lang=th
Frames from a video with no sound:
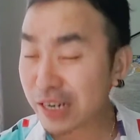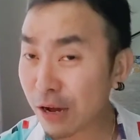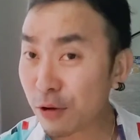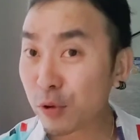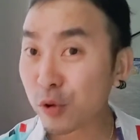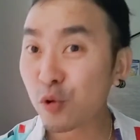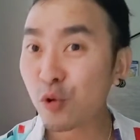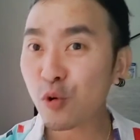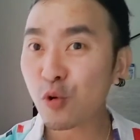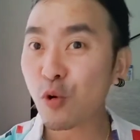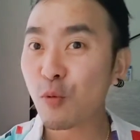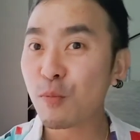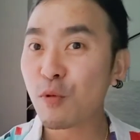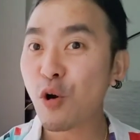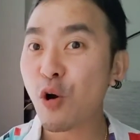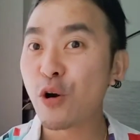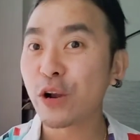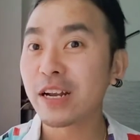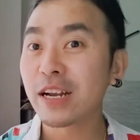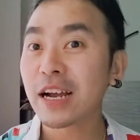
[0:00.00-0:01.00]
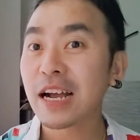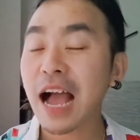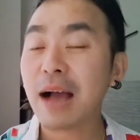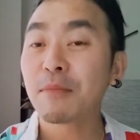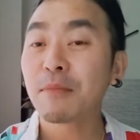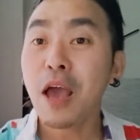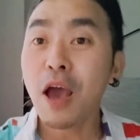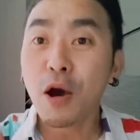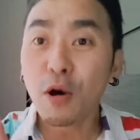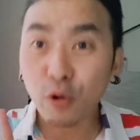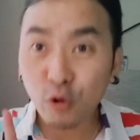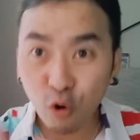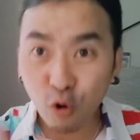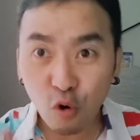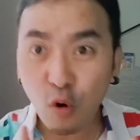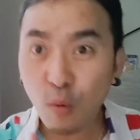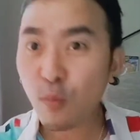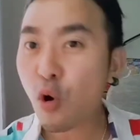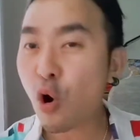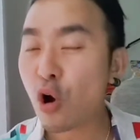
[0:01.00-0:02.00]
งรูขุมขนนะครับรู
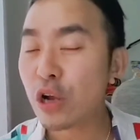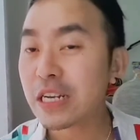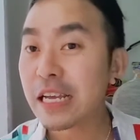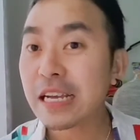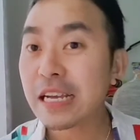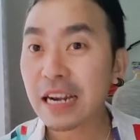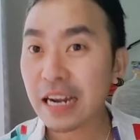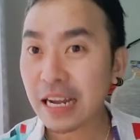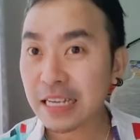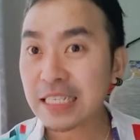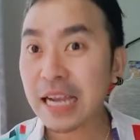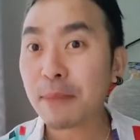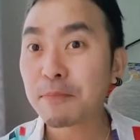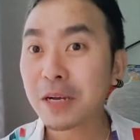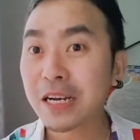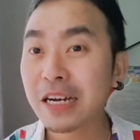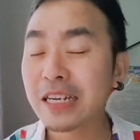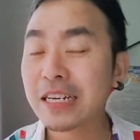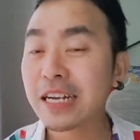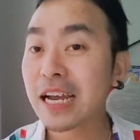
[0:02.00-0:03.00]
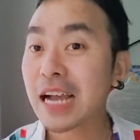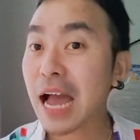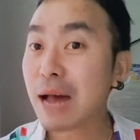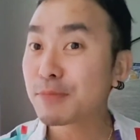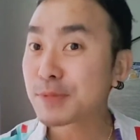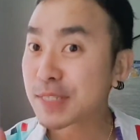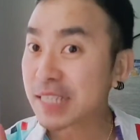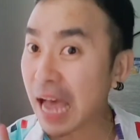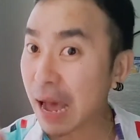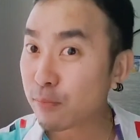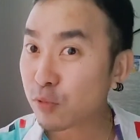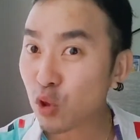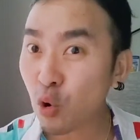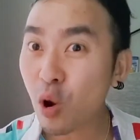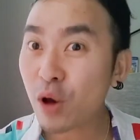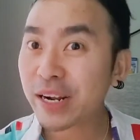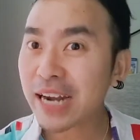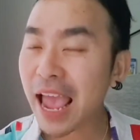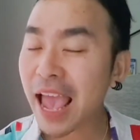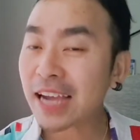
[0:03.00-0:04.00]
ขุมขนที่กระชับขึ้นนะครับ3ตั
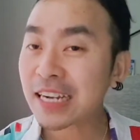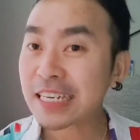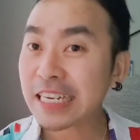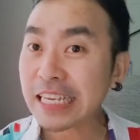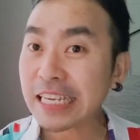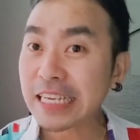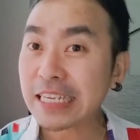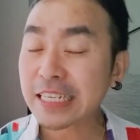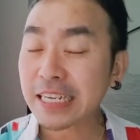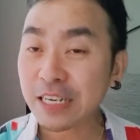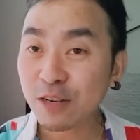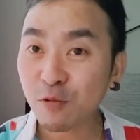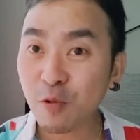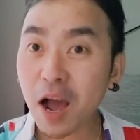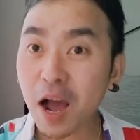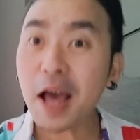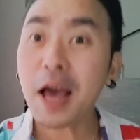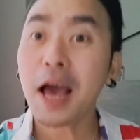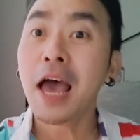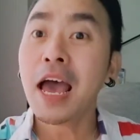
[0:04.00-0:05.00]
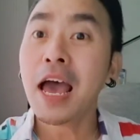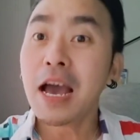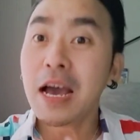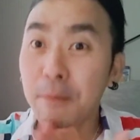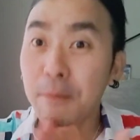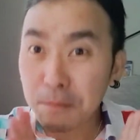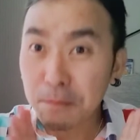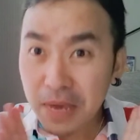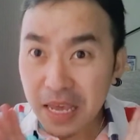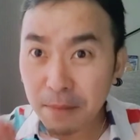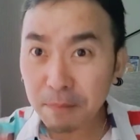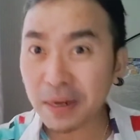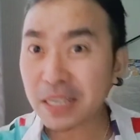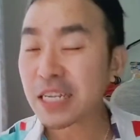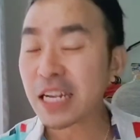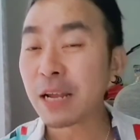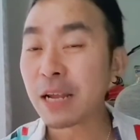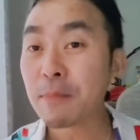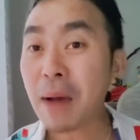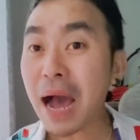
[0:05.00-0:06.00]
วแรกนี้ถือว่ามีประ
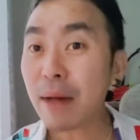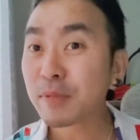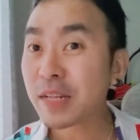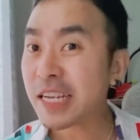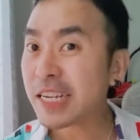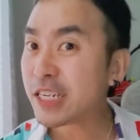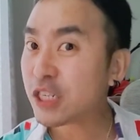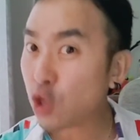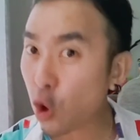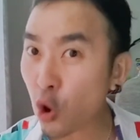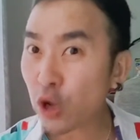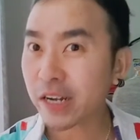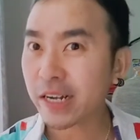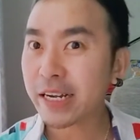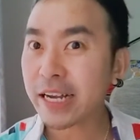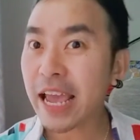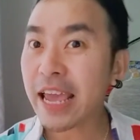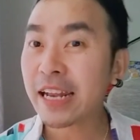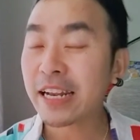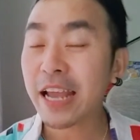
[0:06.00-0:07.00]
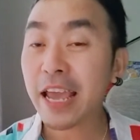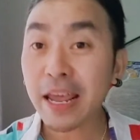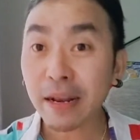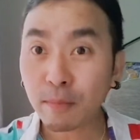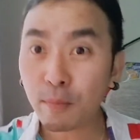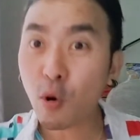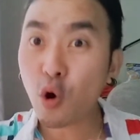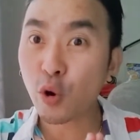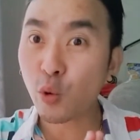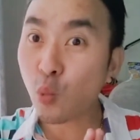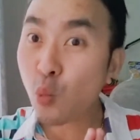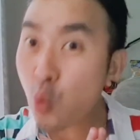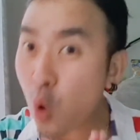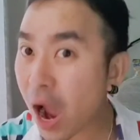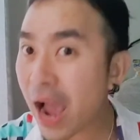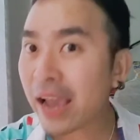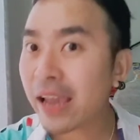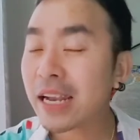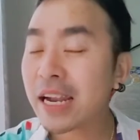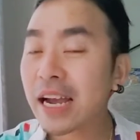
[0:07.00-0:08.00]
สิทธิภาพที่โดดเด่นเห็นผลไว
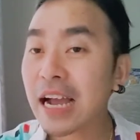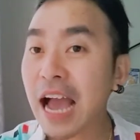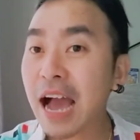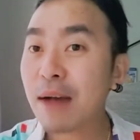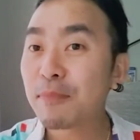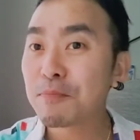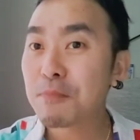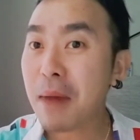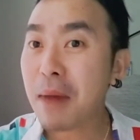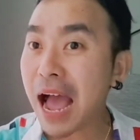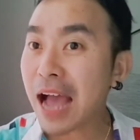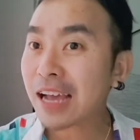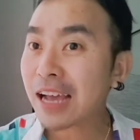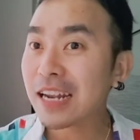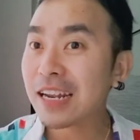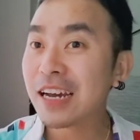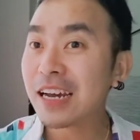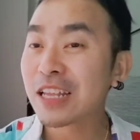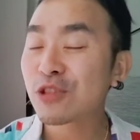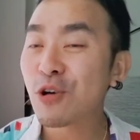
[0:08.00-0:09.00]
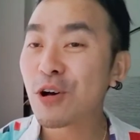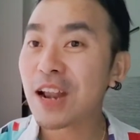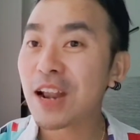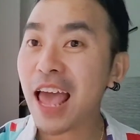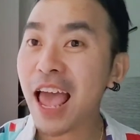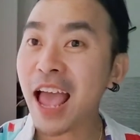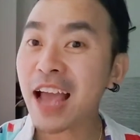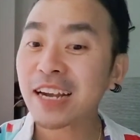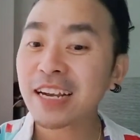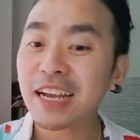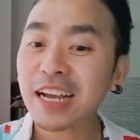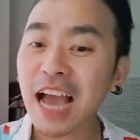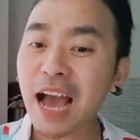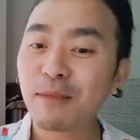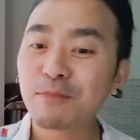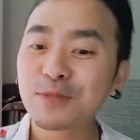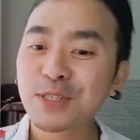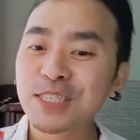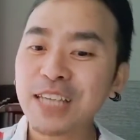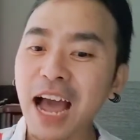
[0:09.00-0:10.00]
นะครับมากันเลยตัวแรกนะครั
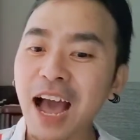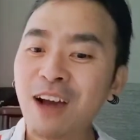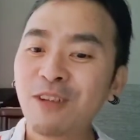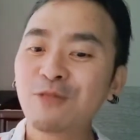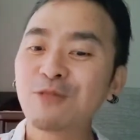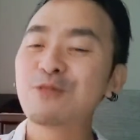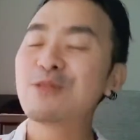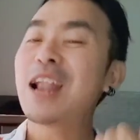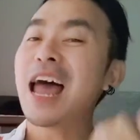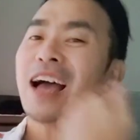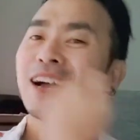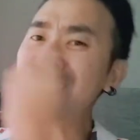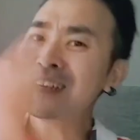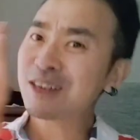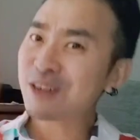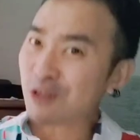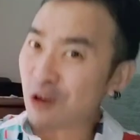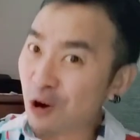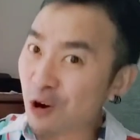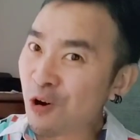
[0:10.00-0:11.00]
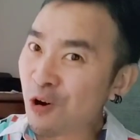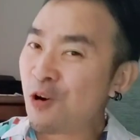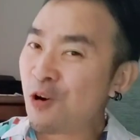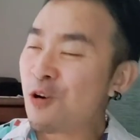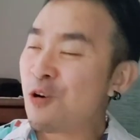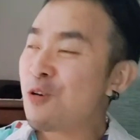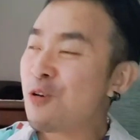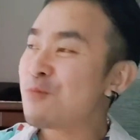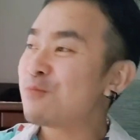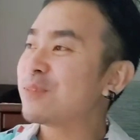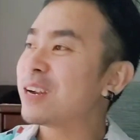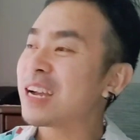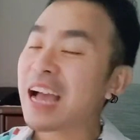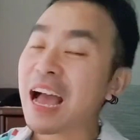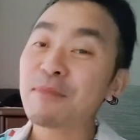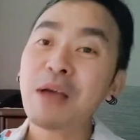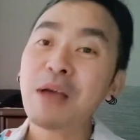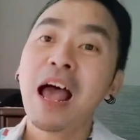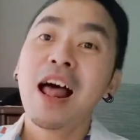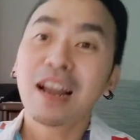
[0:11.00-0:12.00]
บเจ้าลังโคมนะค
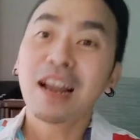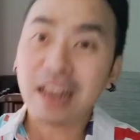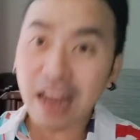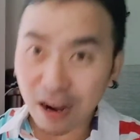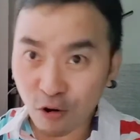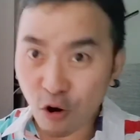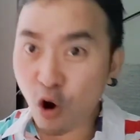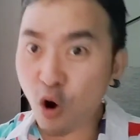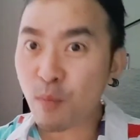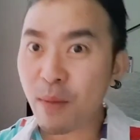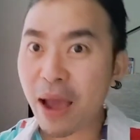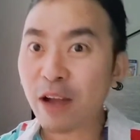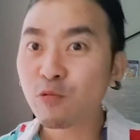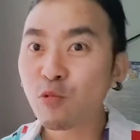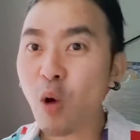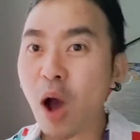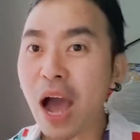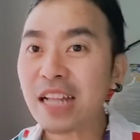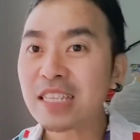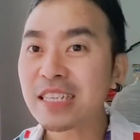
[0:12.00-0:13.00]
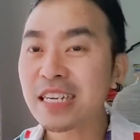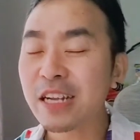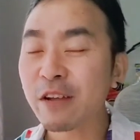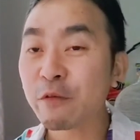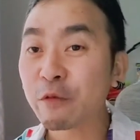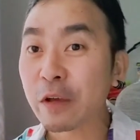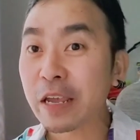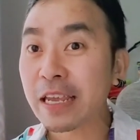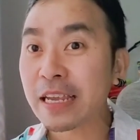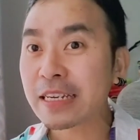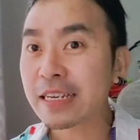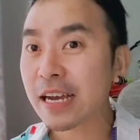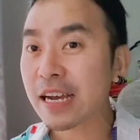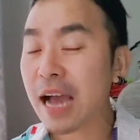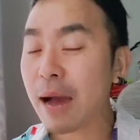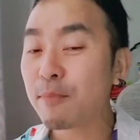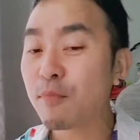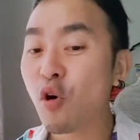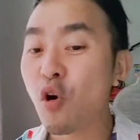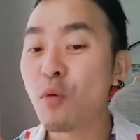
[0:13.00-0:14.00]
รับลังโคมแอดวานซ์เจนฟิกนะค
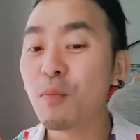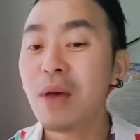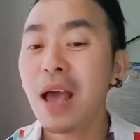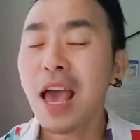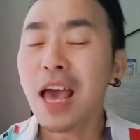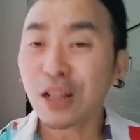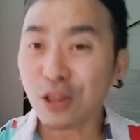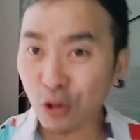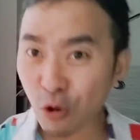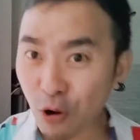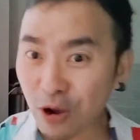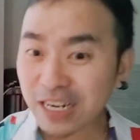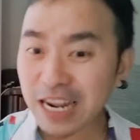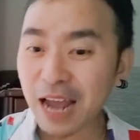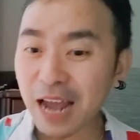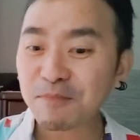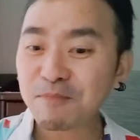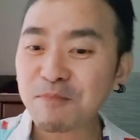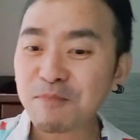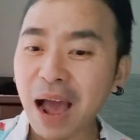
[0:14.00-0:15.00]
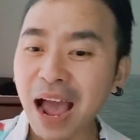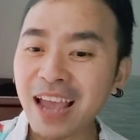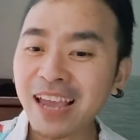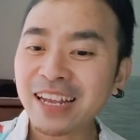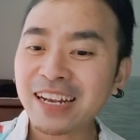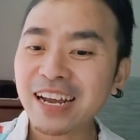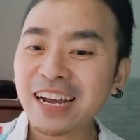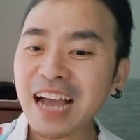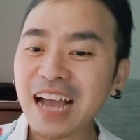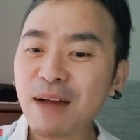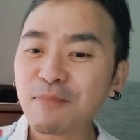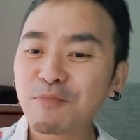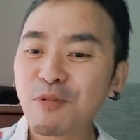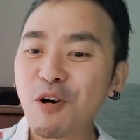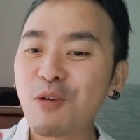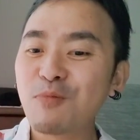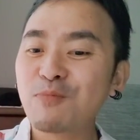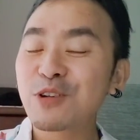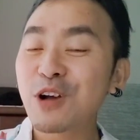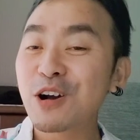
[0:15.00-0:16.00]
รับผมตัวถัดไปนะครับผ
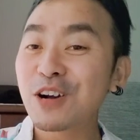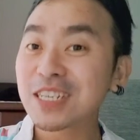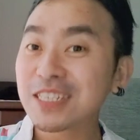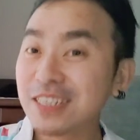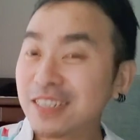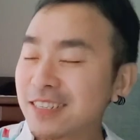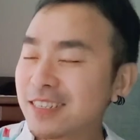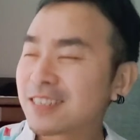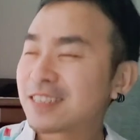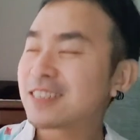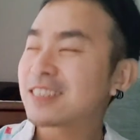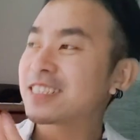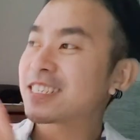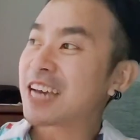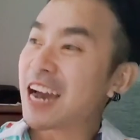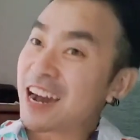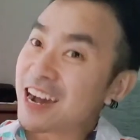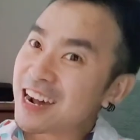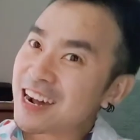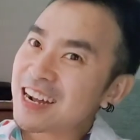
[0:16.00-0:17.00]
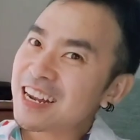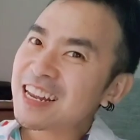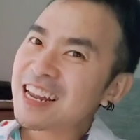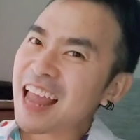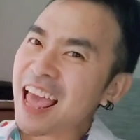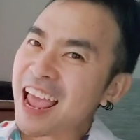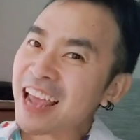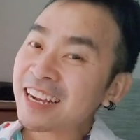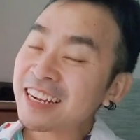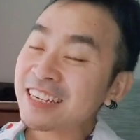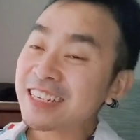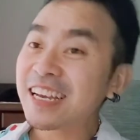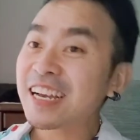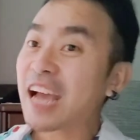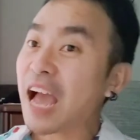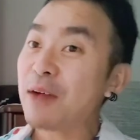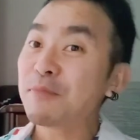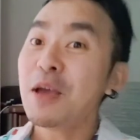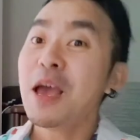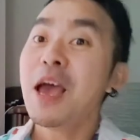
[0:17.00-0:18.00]
มก็คือเกอร์แรง
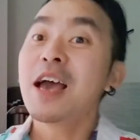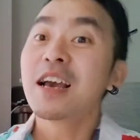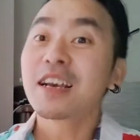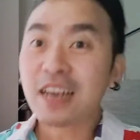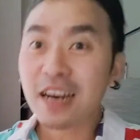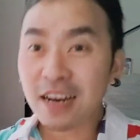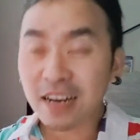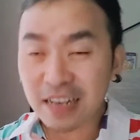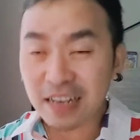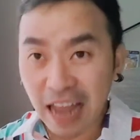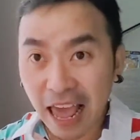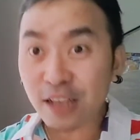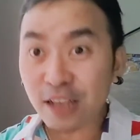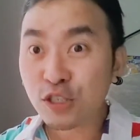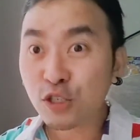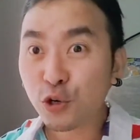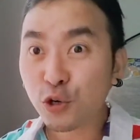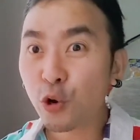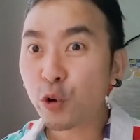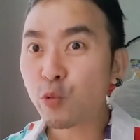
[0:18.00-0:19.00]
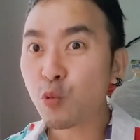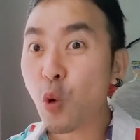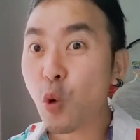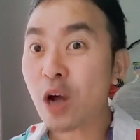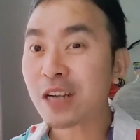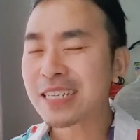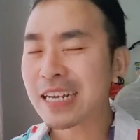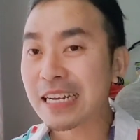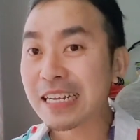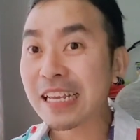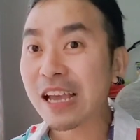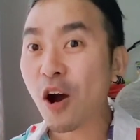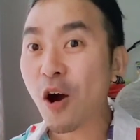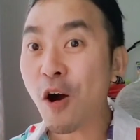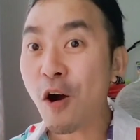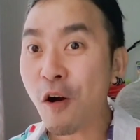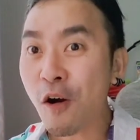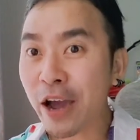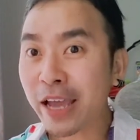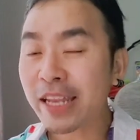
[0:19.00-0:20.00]
นะครับเกอร์แรงยูทวอเทอรี่อ
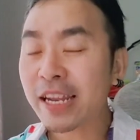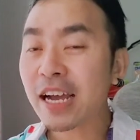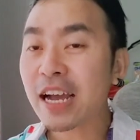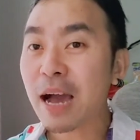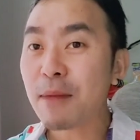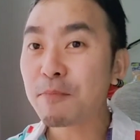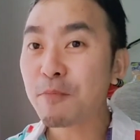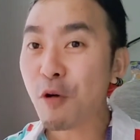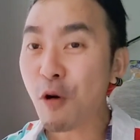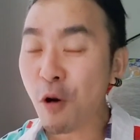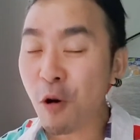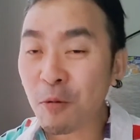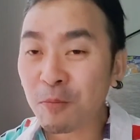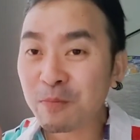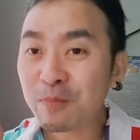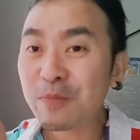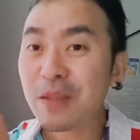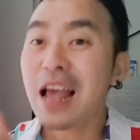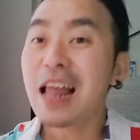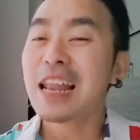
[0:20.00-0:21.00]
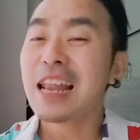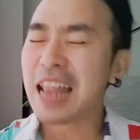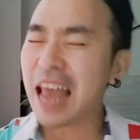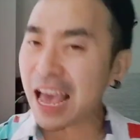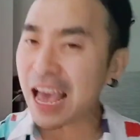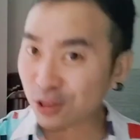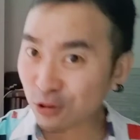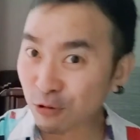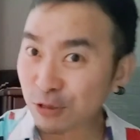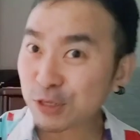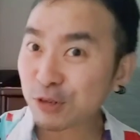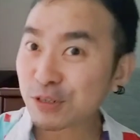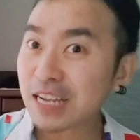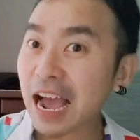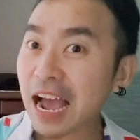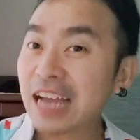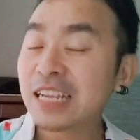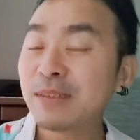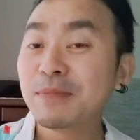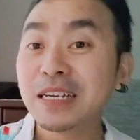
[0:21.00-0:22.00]
อยล์นะครับผมและตัวสุด
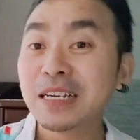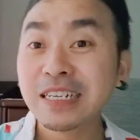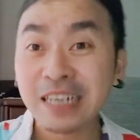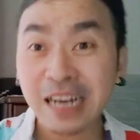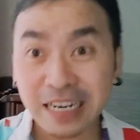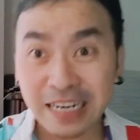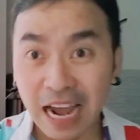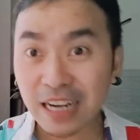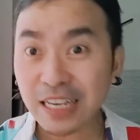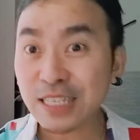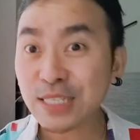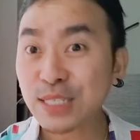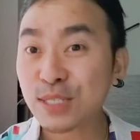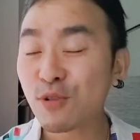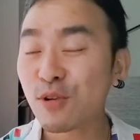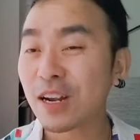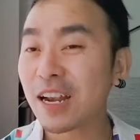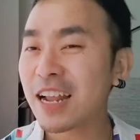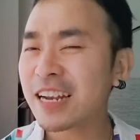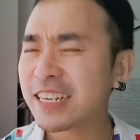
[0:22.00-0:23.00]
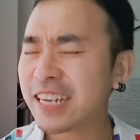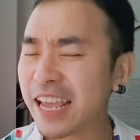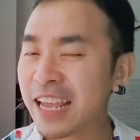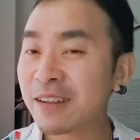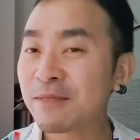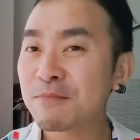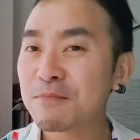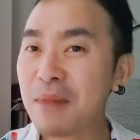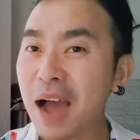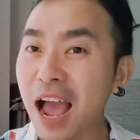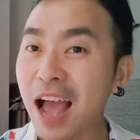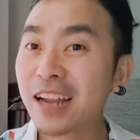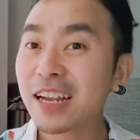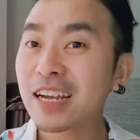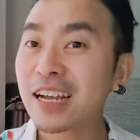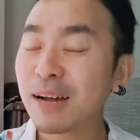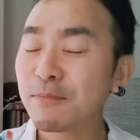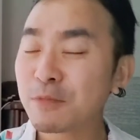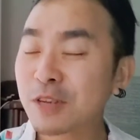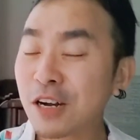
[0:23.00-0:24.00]
ท้ายที่มีเนื้อหนักที่สุดและเด่นมาก
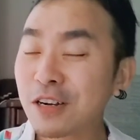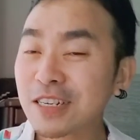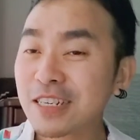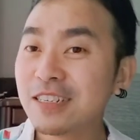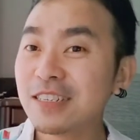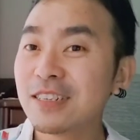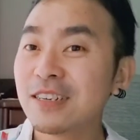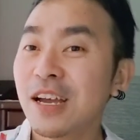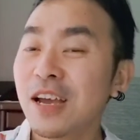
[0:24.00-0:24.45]
นะครับก็คือ